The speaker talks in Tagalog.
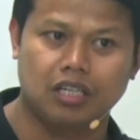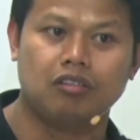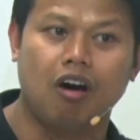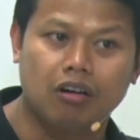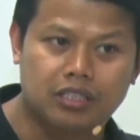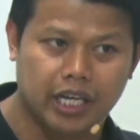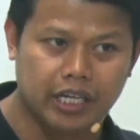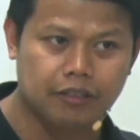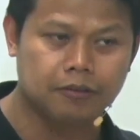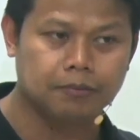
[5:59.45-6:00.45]

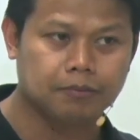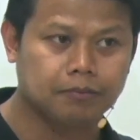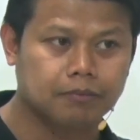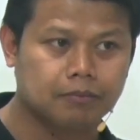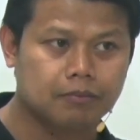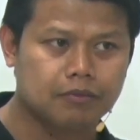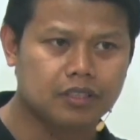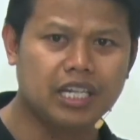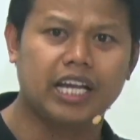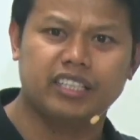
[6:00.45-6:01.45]
doctrine,
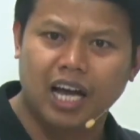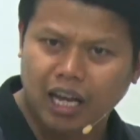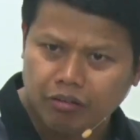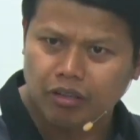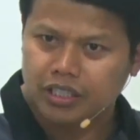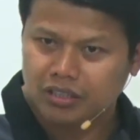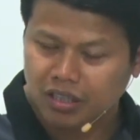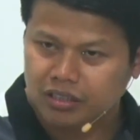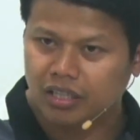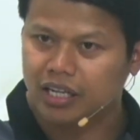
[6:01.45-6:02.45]
like the Catholic
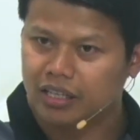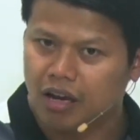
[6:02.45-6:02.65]
Church right now